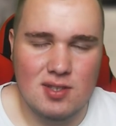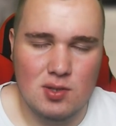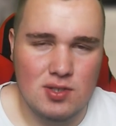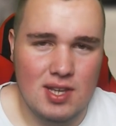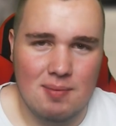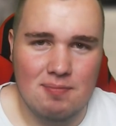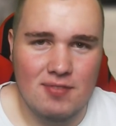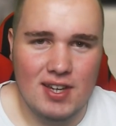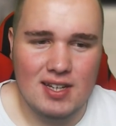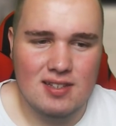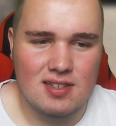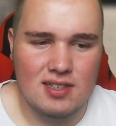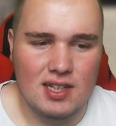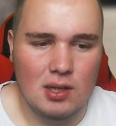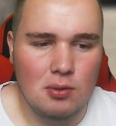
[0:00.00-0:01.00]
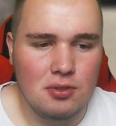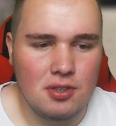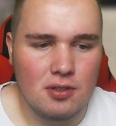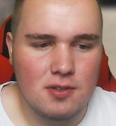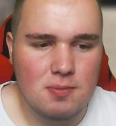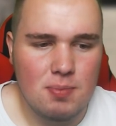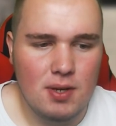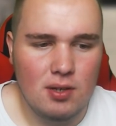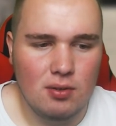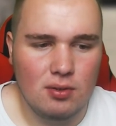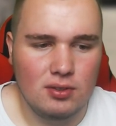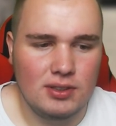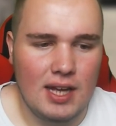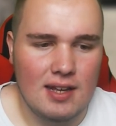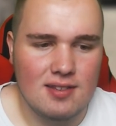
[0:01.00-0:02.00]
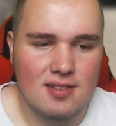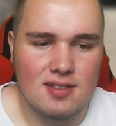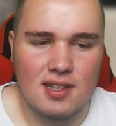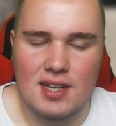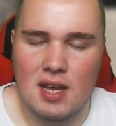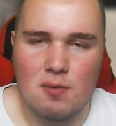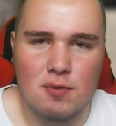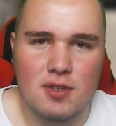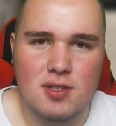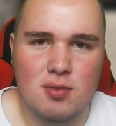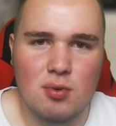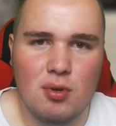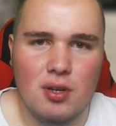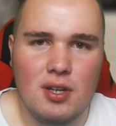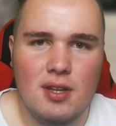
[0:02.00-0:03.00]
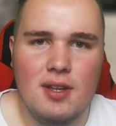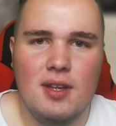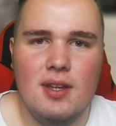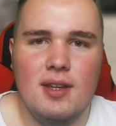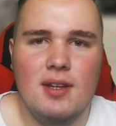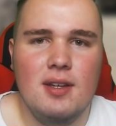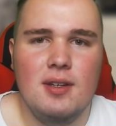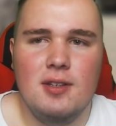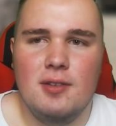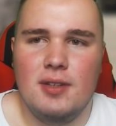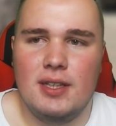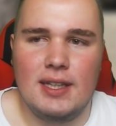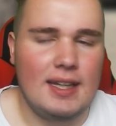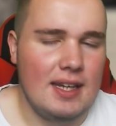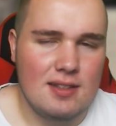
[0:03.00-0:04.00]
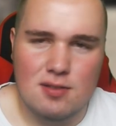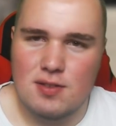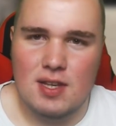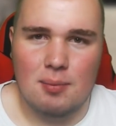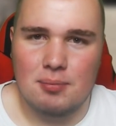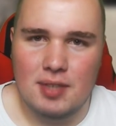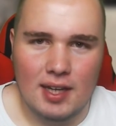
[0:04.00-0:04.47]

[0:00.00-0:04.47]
zusammenwächst in der Grundausbildung und da ist es dann einfach so, ihr geht zusammen